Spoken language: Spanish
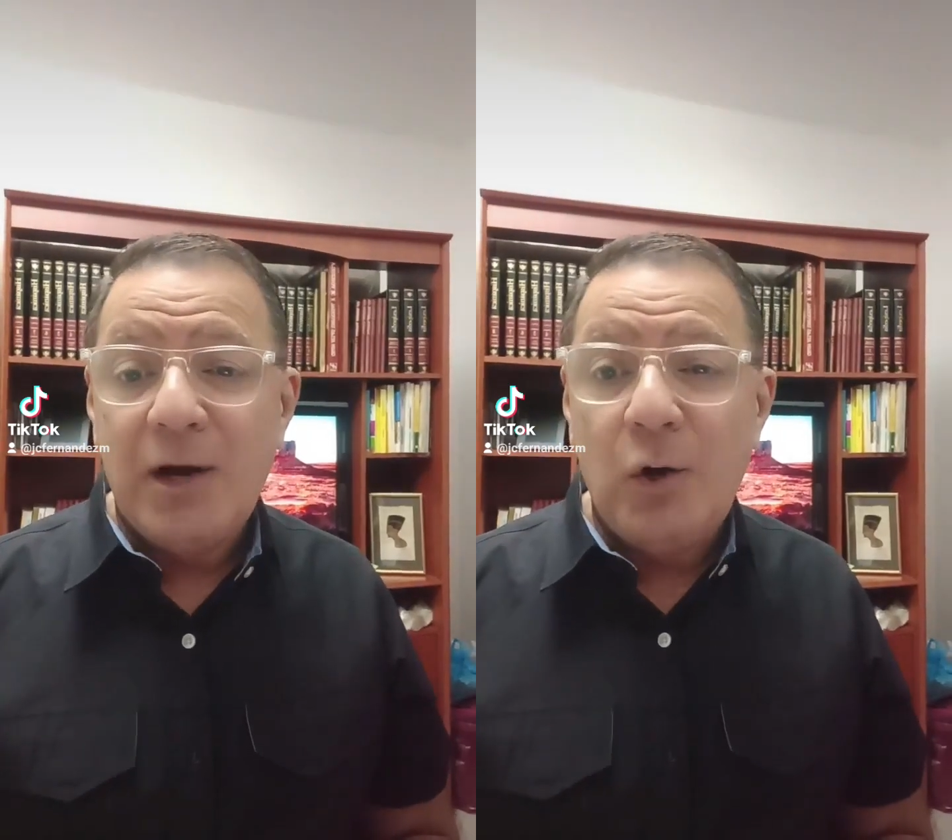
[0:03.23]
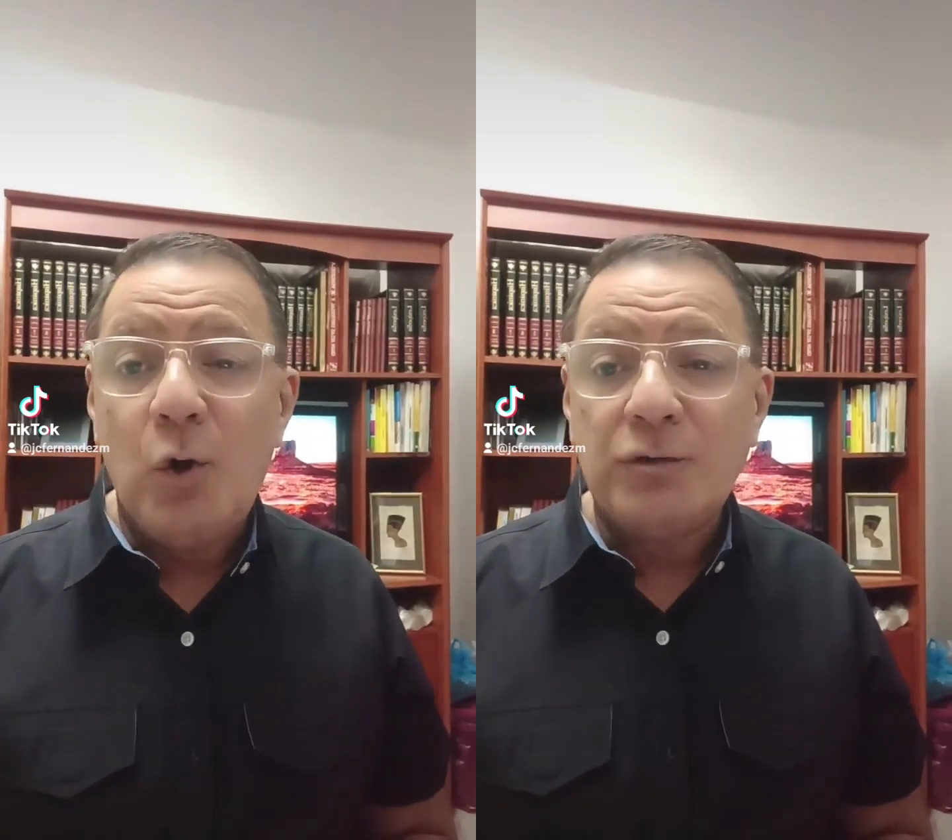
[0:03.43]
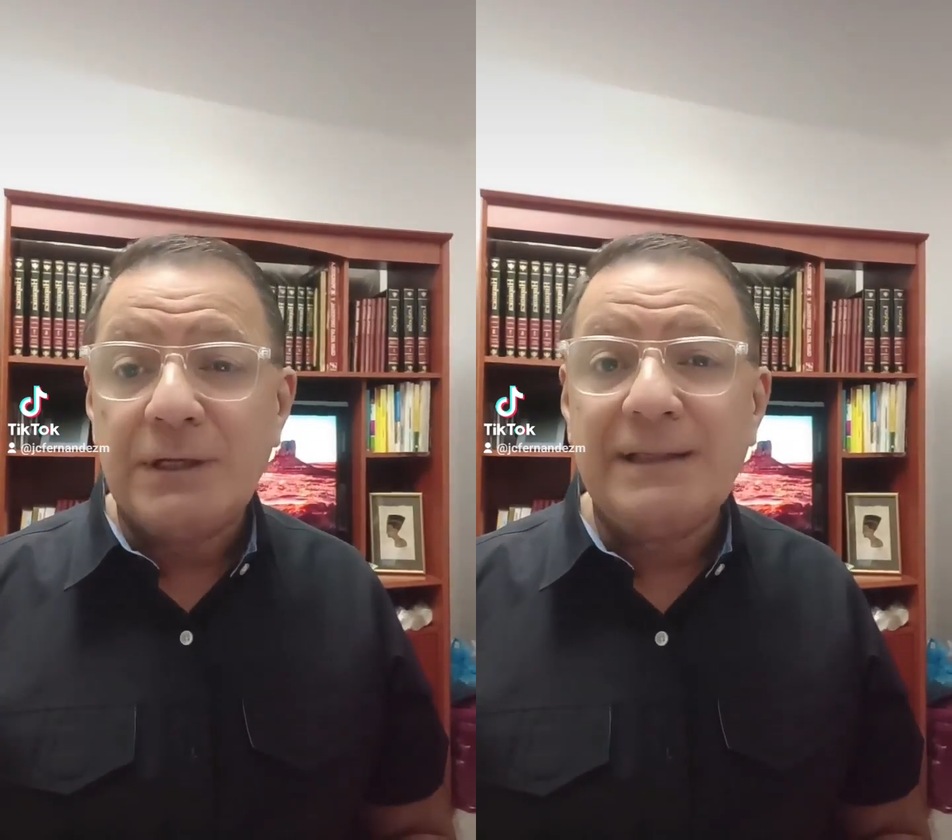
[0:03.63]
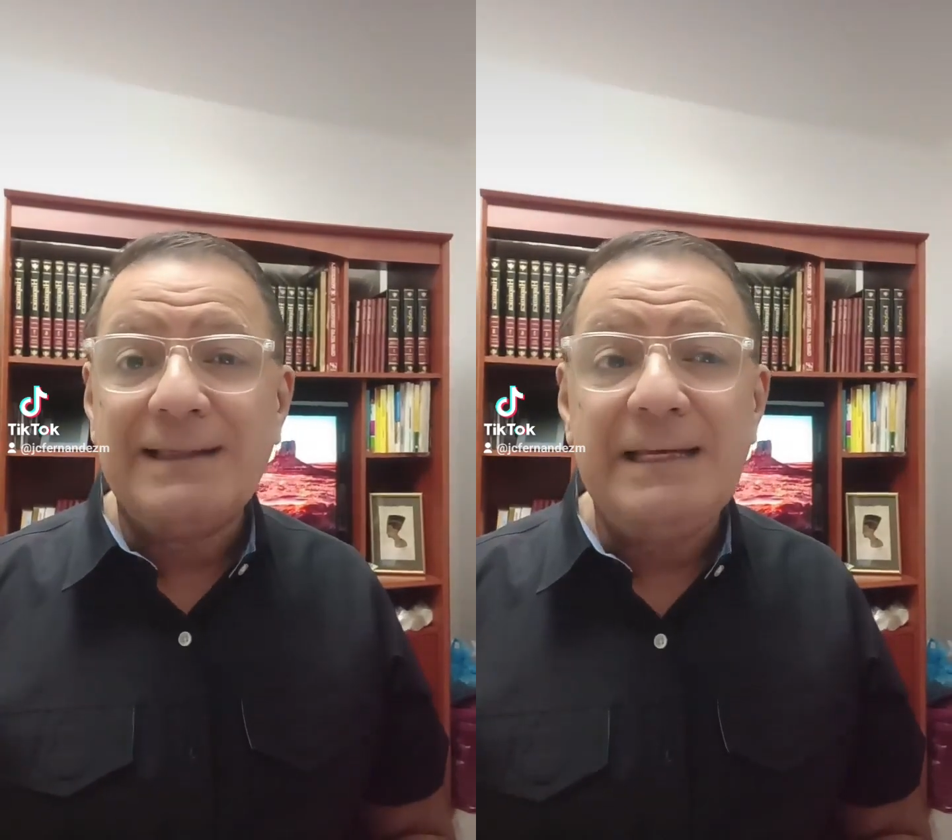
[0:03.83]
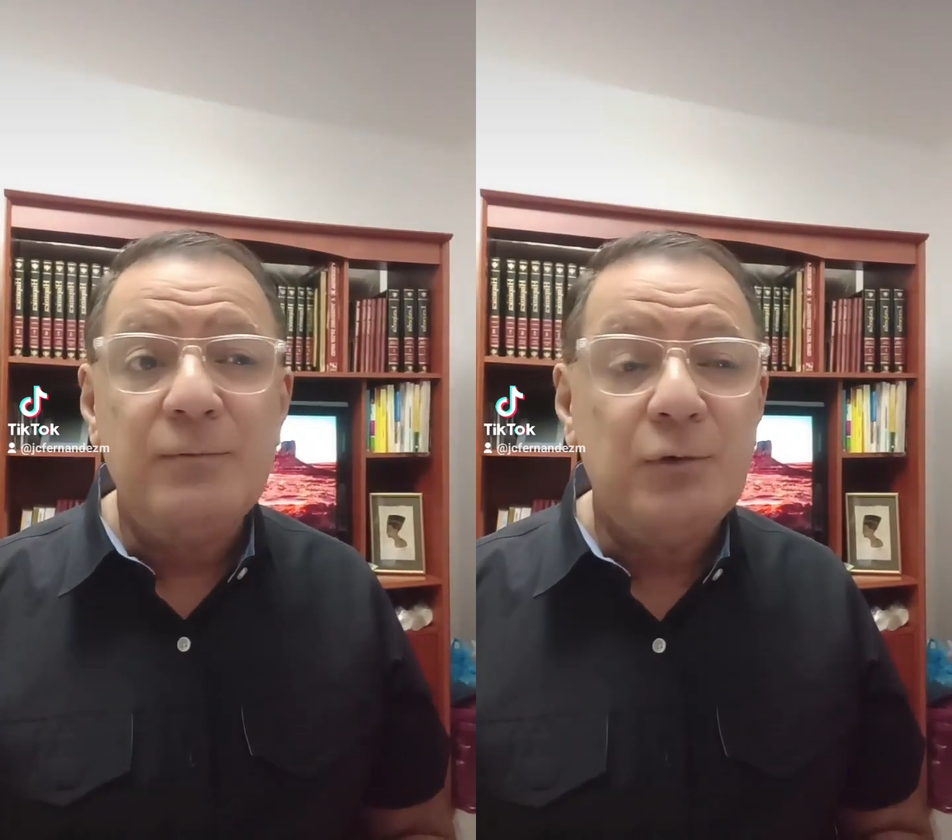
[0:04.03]
Los
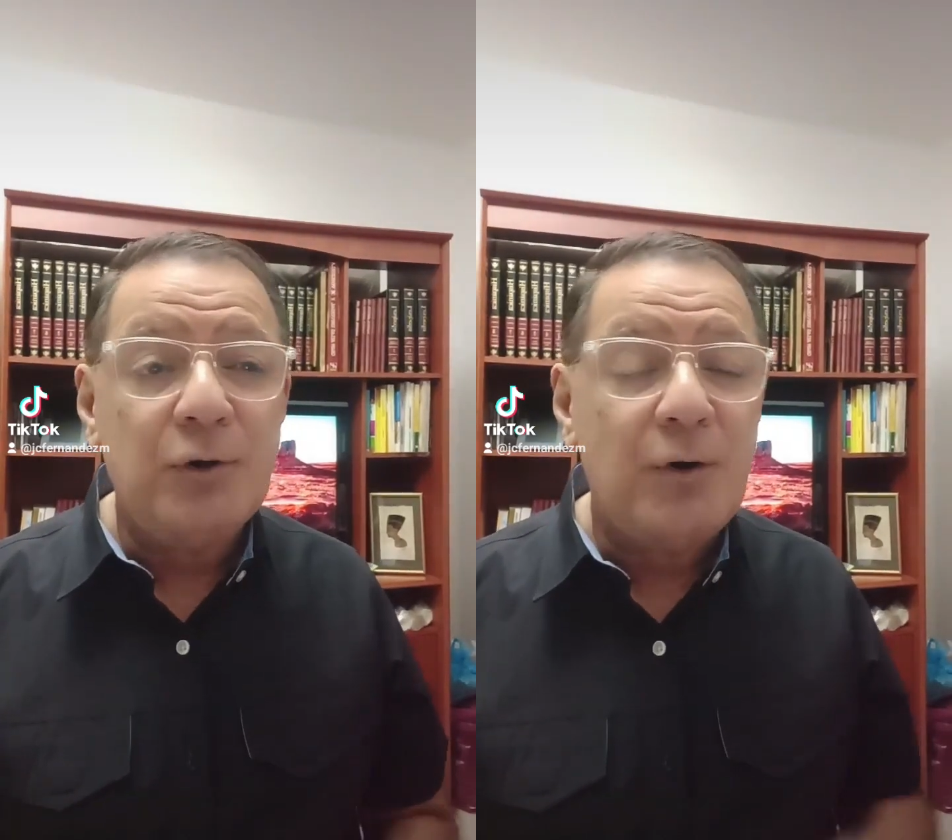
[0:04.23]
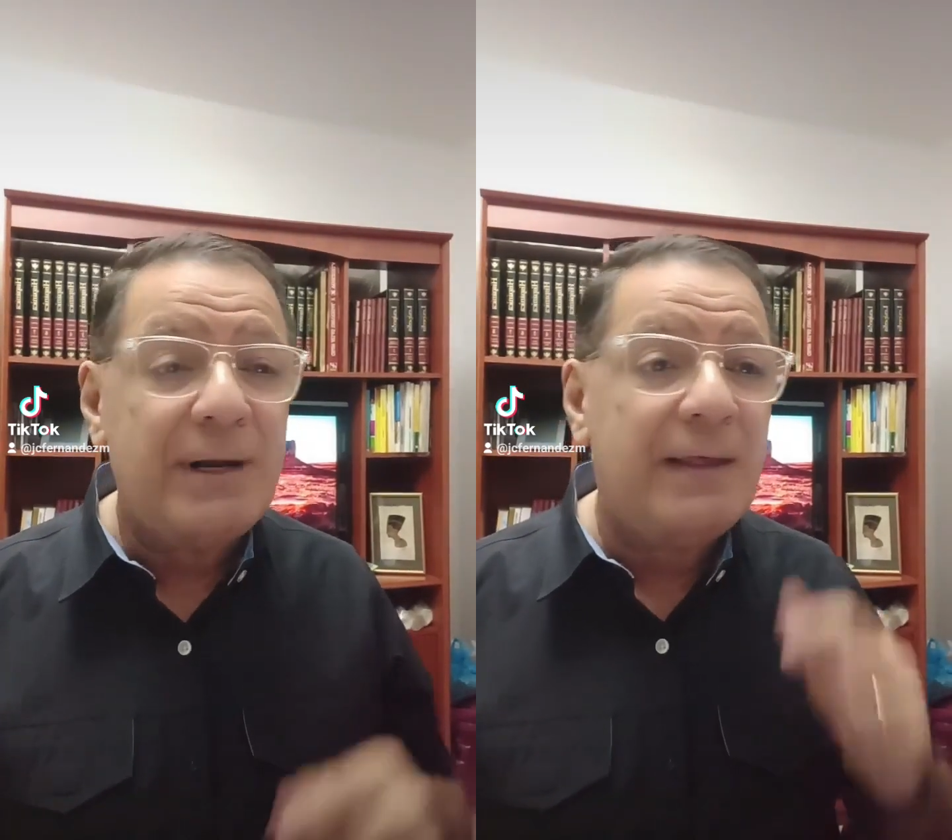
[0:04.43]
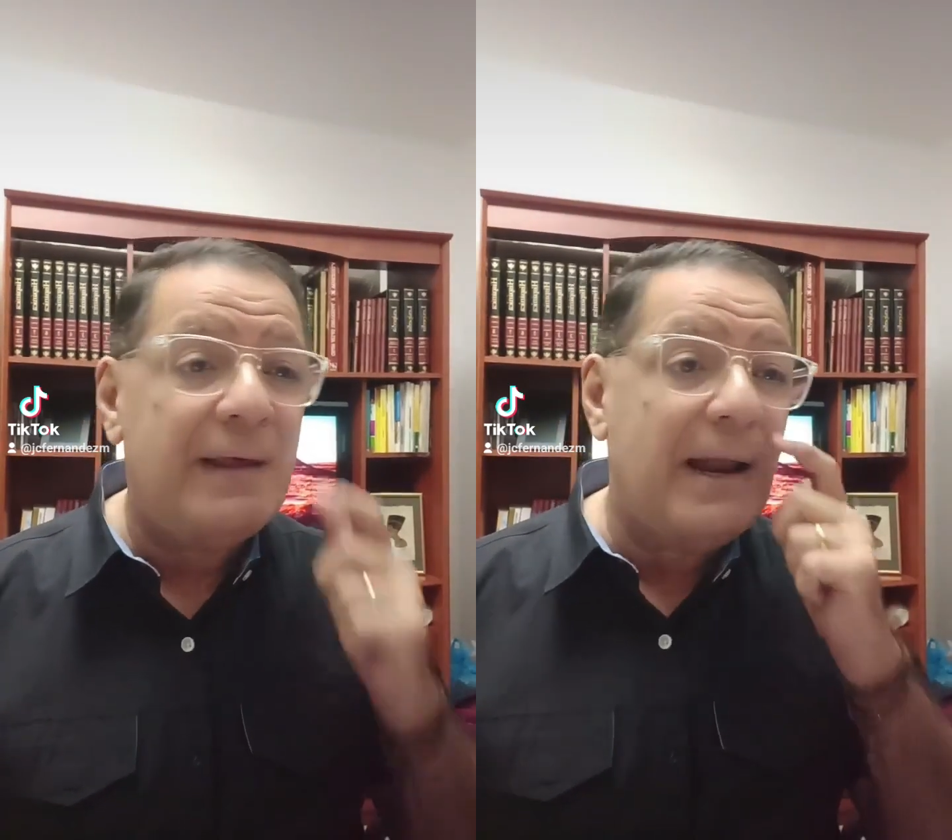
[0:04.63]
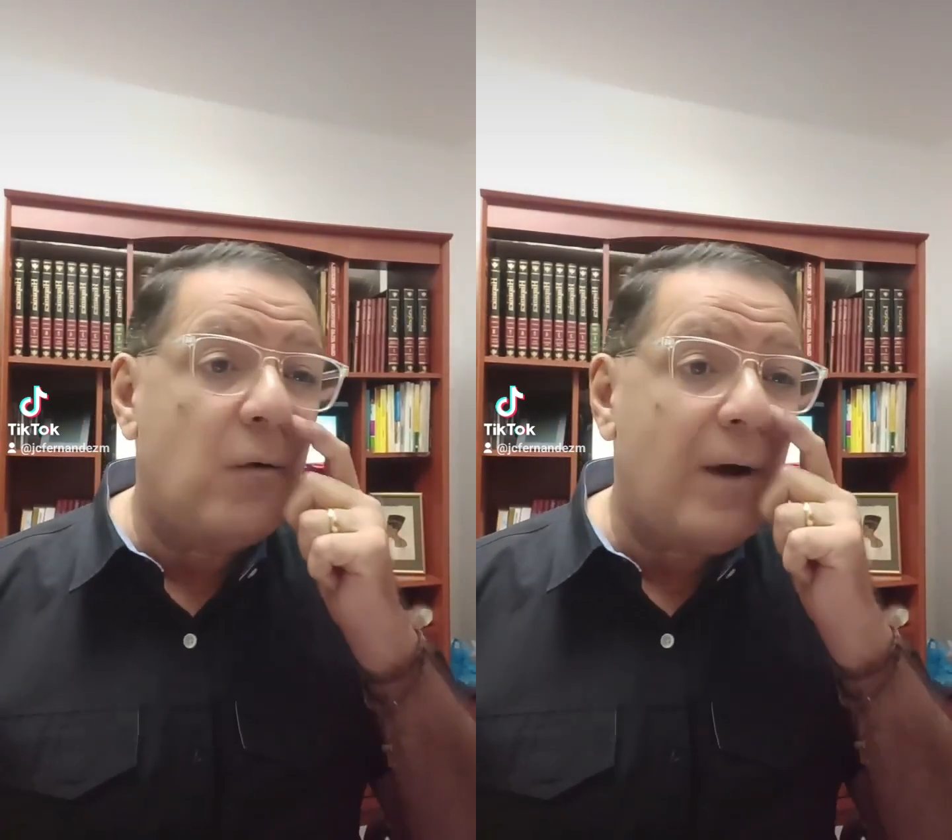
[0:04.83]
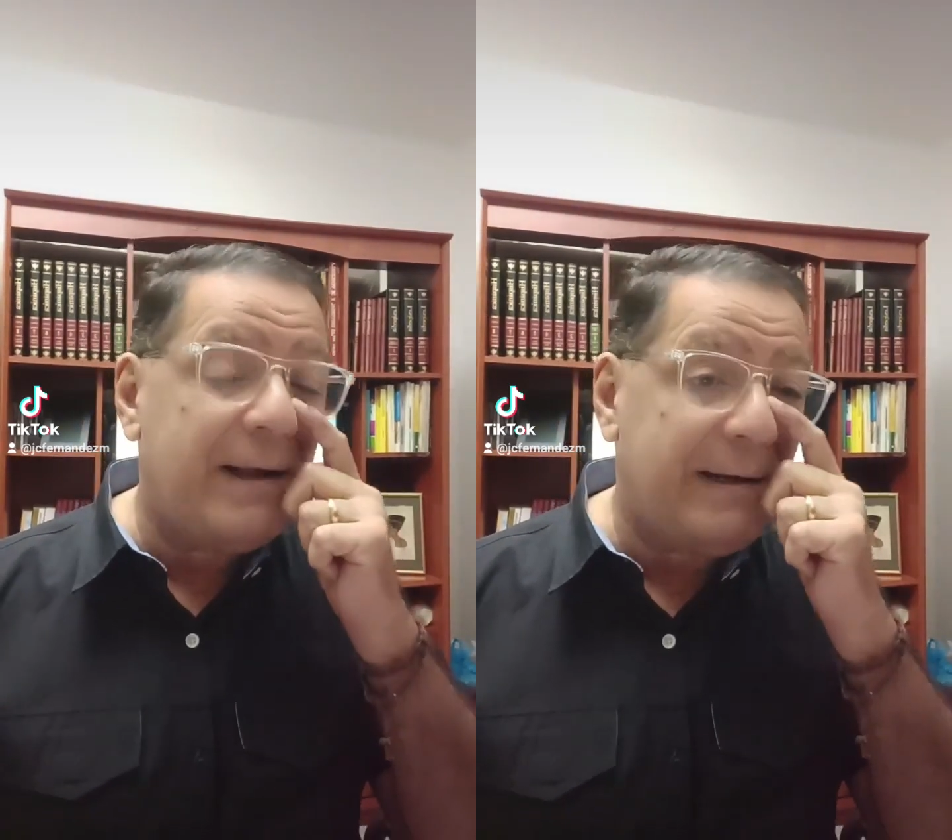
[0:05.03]
Tiburones de la
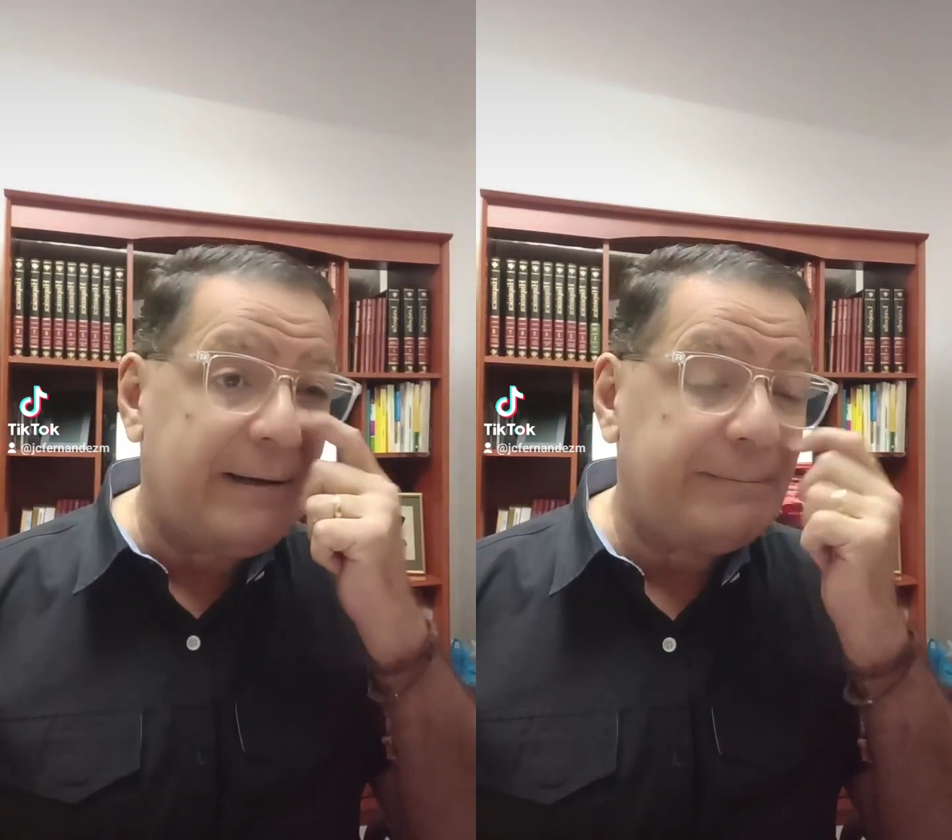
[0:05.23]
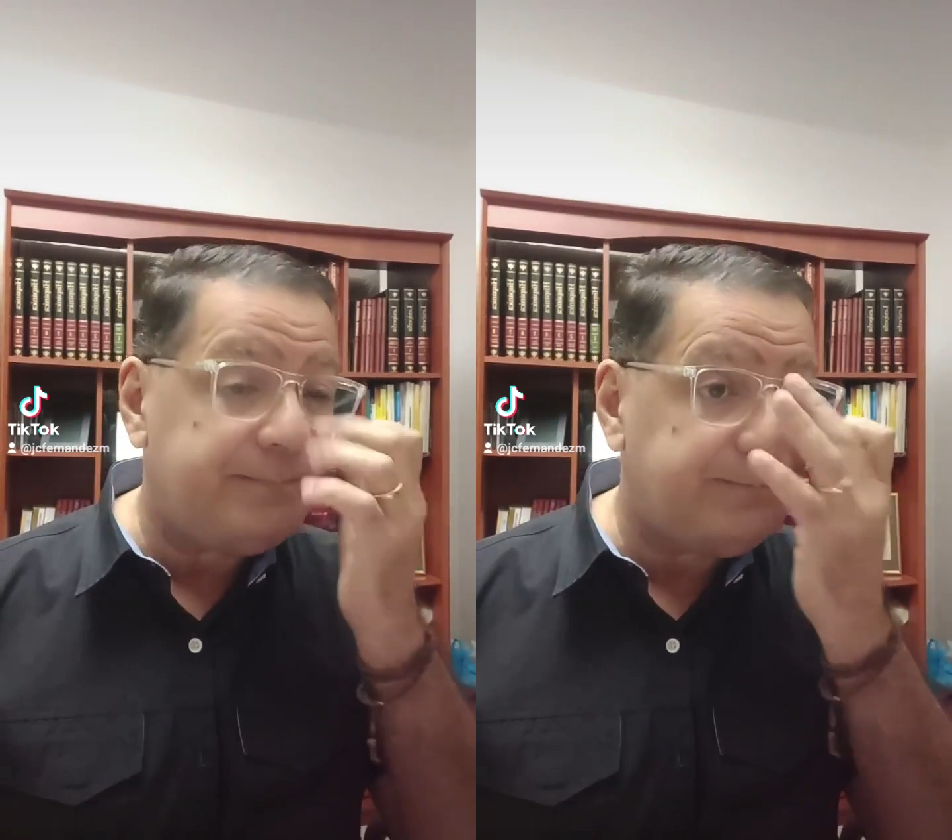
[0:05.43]
Guaira.